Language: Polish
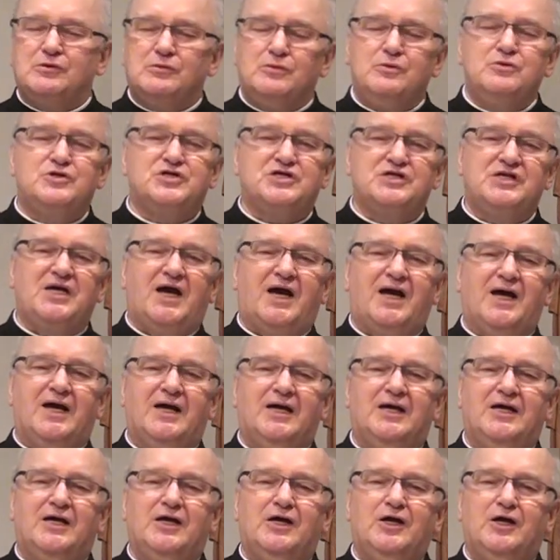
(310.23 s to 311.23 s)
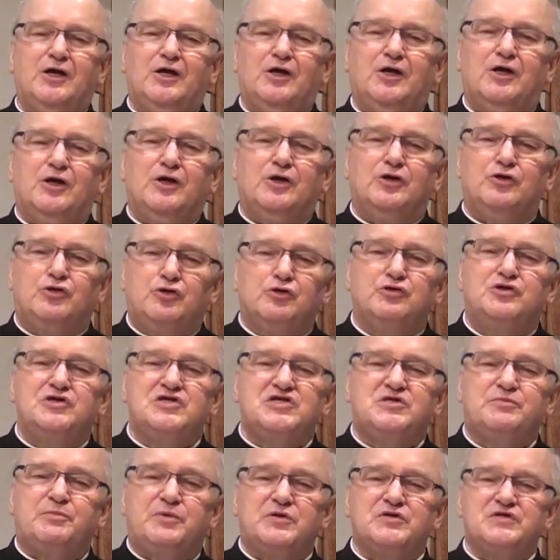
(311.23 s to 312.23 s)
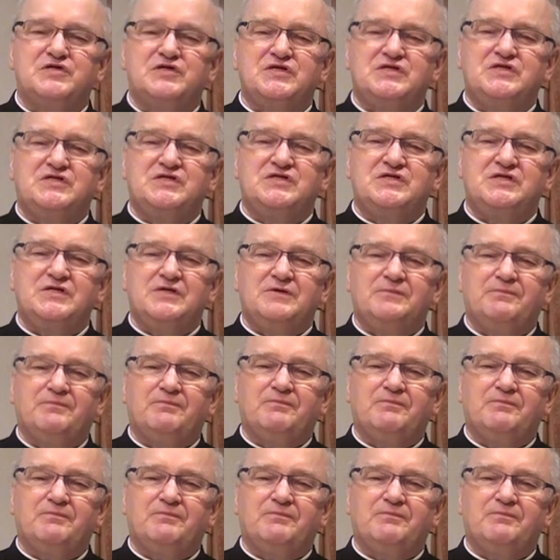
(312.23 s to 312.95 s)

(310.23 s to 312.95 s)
ucznia do dyspozycji.